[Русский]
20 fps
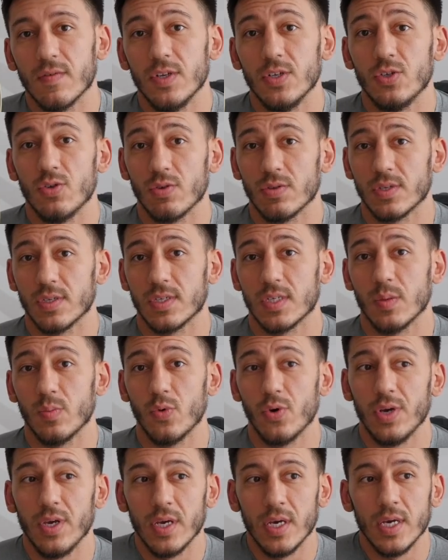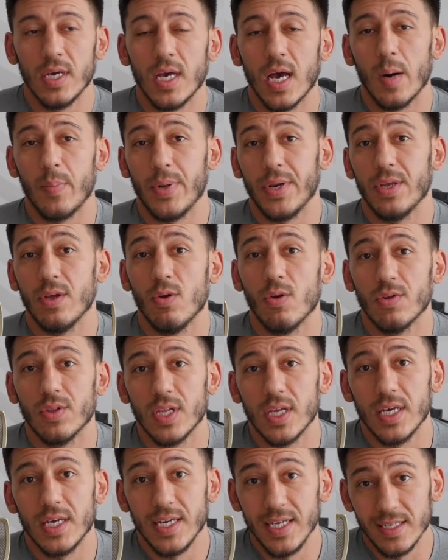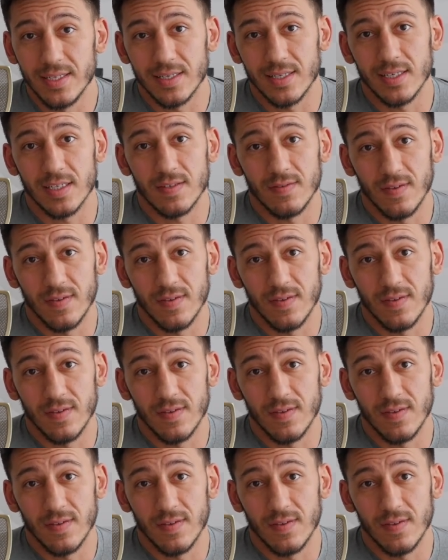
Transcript: влечет за собой определенные риски,